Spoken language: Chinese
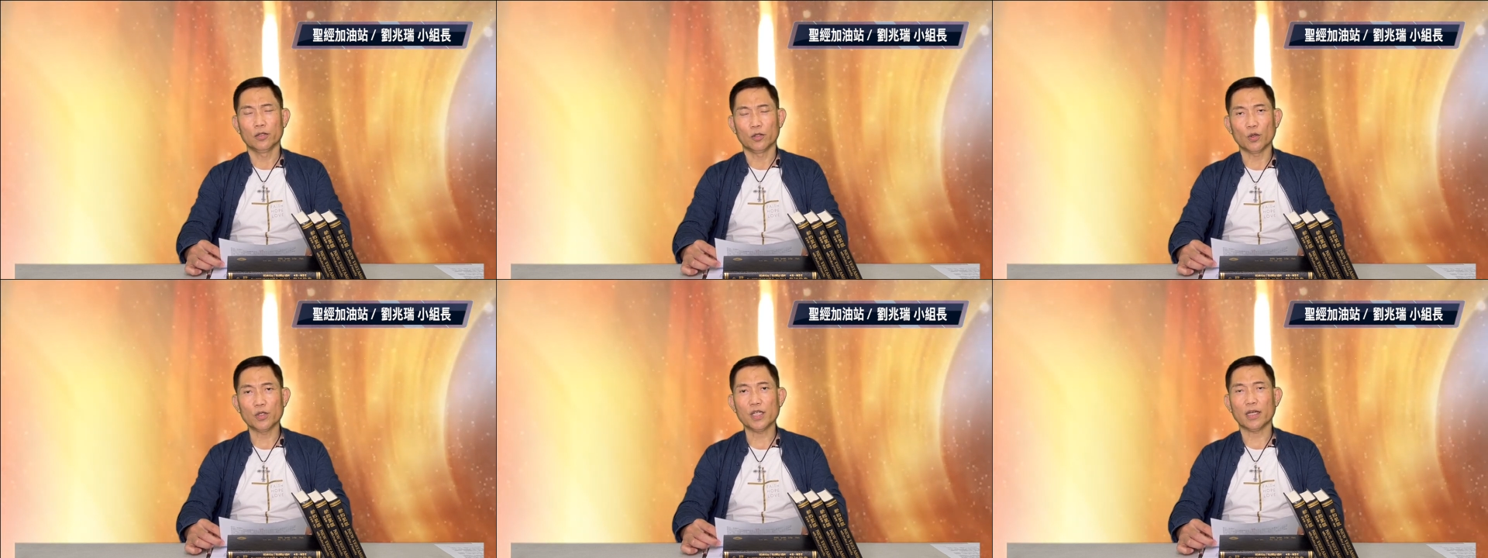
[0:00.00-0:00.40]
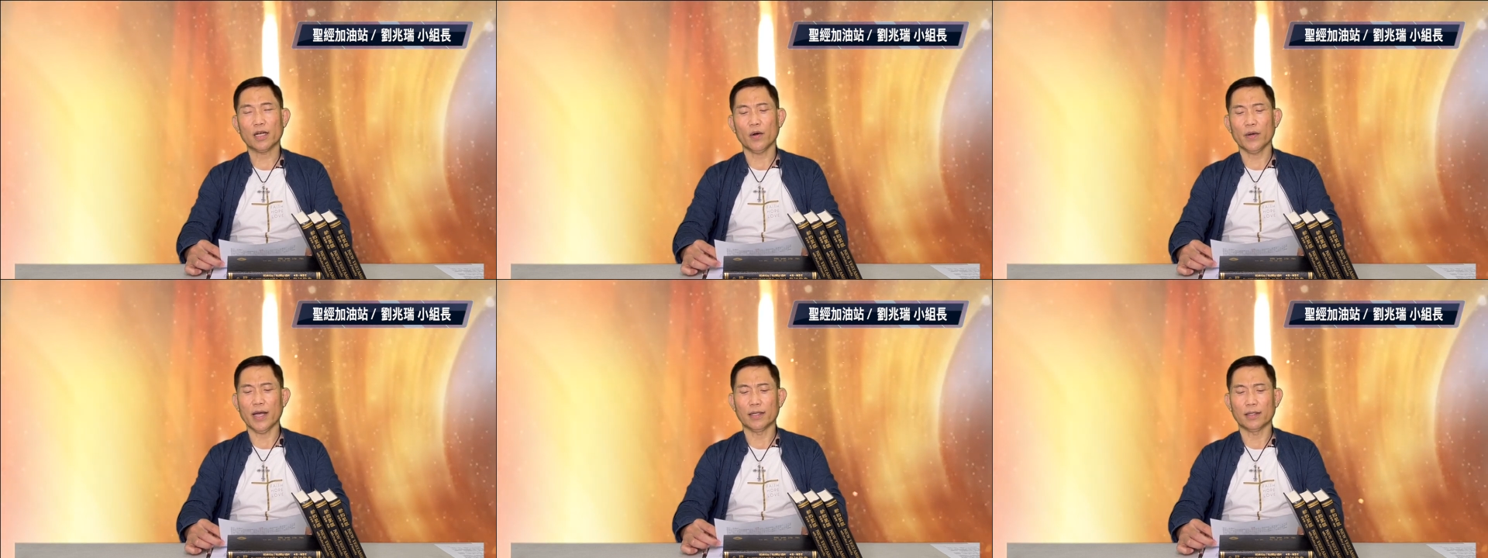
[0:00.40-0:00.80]
同着
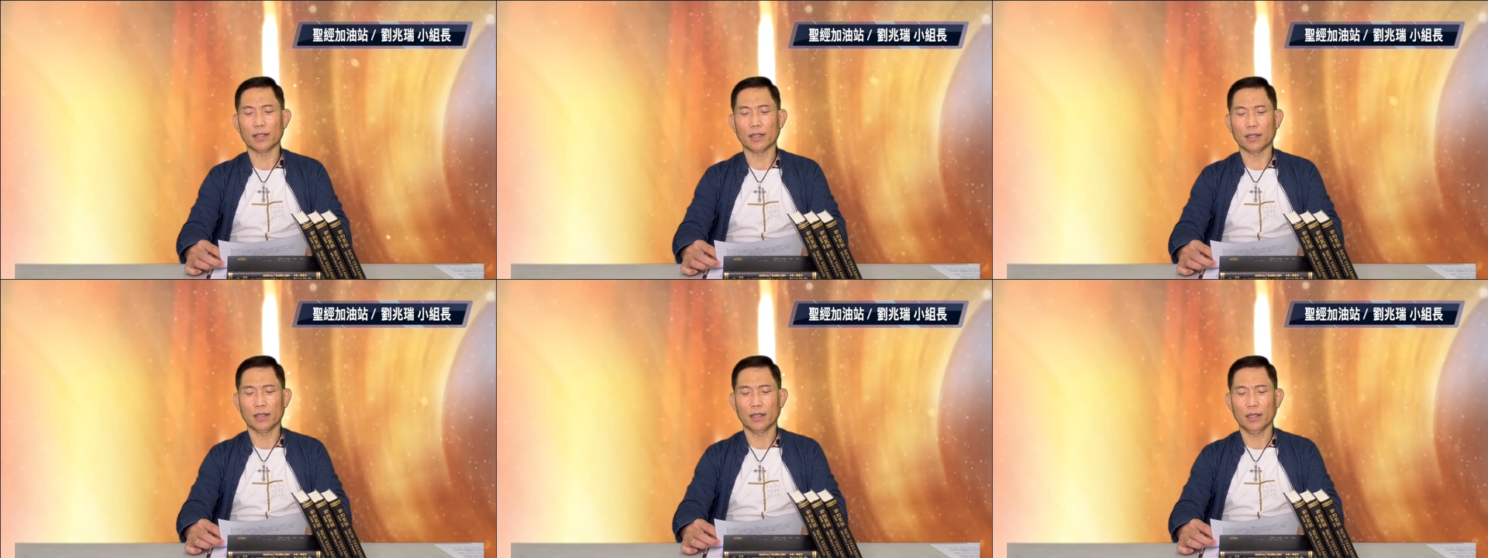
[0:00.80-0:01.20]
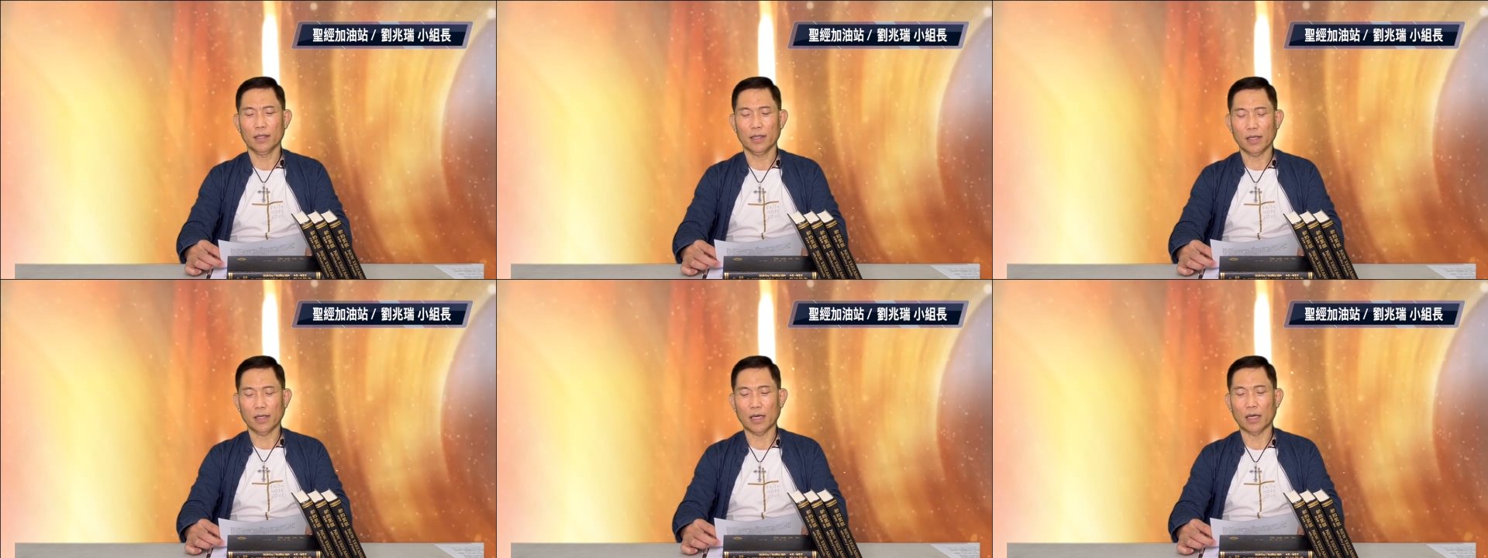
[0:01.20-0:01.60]
高阳的，
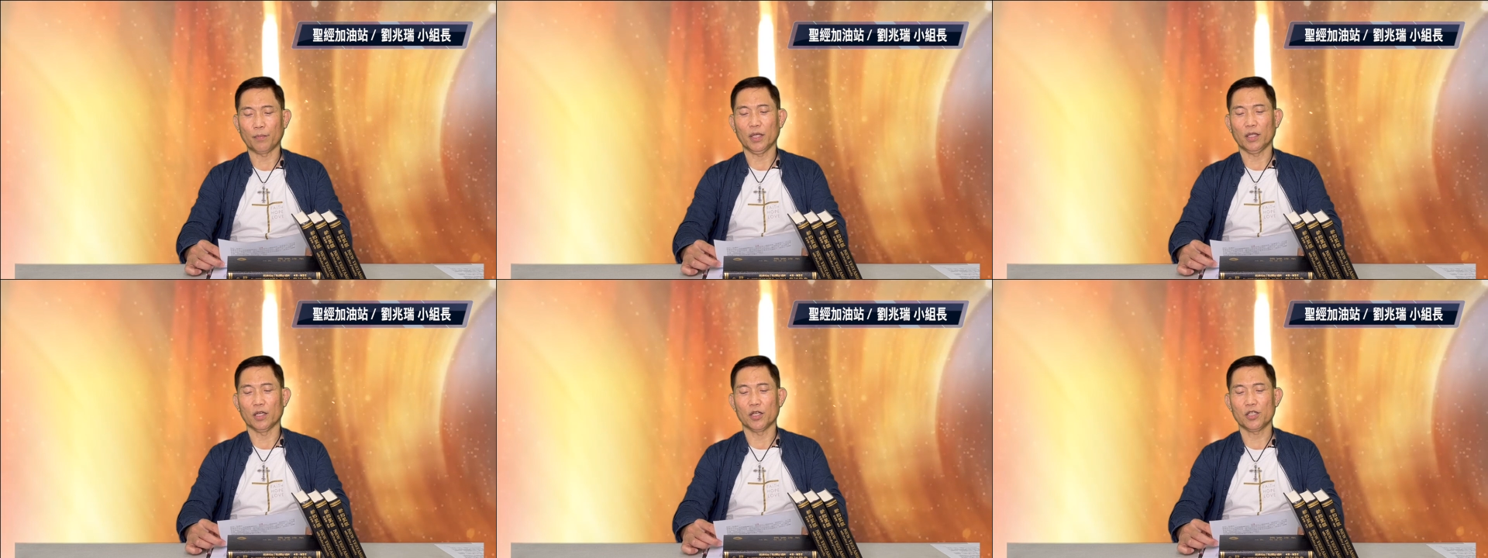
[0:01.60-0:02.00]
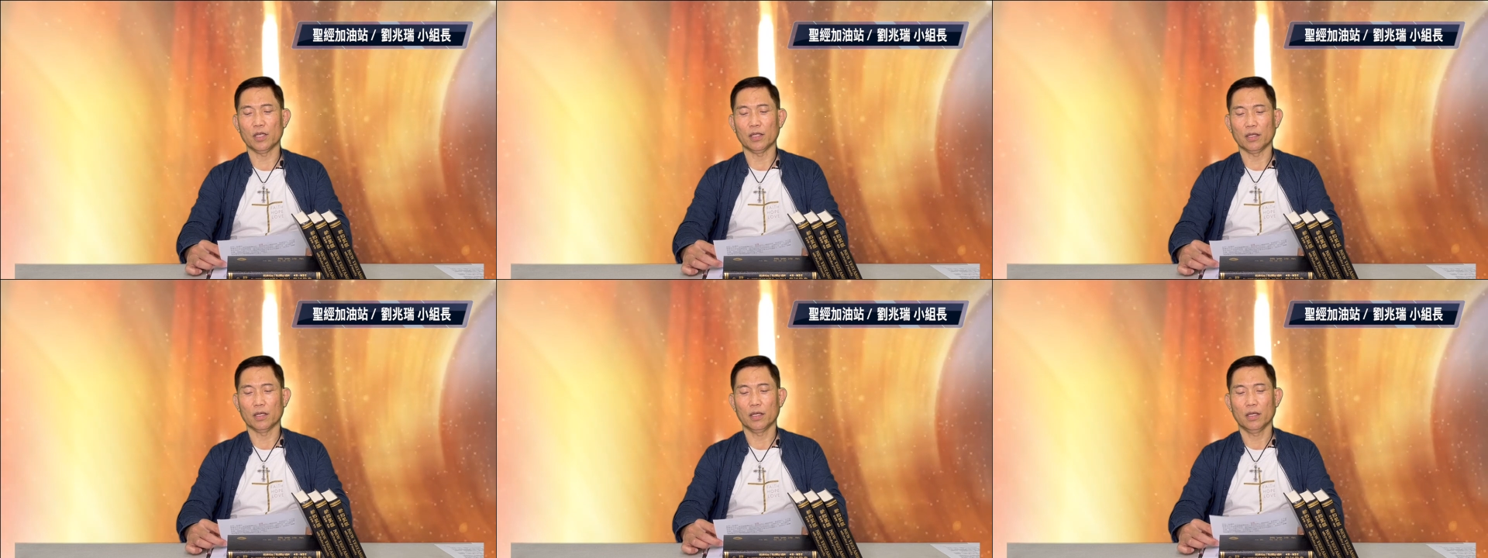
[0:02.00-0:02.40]
也必得胜。